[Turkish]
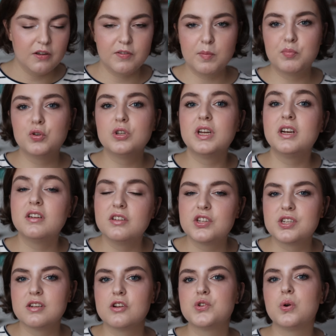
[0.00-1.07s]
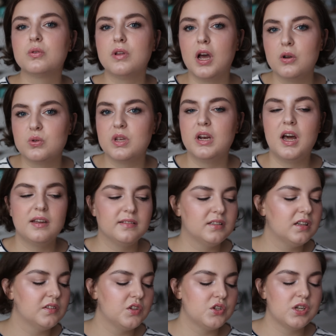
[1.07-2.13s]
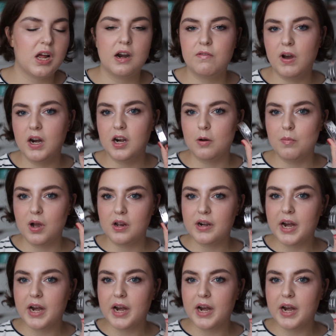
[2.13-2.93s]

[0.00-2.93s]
ve bunların dışında çok daha güzel aydınlatıcılar var ama